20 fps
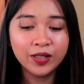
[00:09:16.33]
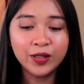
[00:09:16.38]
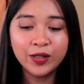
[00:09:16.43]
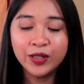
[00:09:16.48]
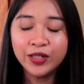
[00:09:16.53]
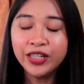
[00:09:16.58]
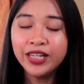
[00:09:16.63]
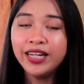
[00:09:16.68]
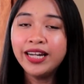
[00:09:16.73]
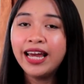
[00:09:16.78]

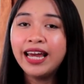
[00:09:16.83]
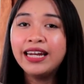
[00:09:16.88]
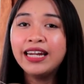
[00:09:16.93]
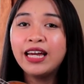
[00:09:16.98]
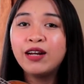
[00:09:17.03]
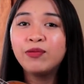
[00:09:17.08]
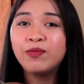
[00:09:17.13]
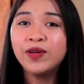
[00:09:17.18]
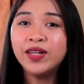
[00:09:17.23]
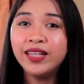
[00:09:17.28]
good and
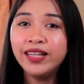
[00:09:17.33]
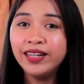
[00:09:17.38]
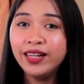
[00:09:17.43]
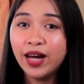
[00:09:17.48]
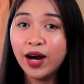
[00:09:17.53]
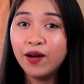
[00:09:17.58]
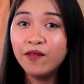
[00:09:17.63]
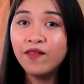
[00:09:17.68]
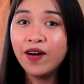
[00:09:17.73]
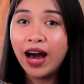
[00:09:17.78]
I really
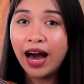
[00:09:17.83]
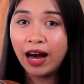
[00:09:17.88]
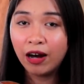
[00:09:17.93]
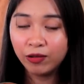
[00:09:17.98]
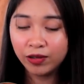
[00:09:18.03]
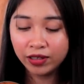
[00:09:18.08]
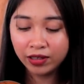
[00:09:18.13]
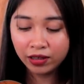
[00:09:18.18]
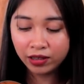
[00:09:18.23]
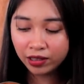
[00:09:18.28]
love how it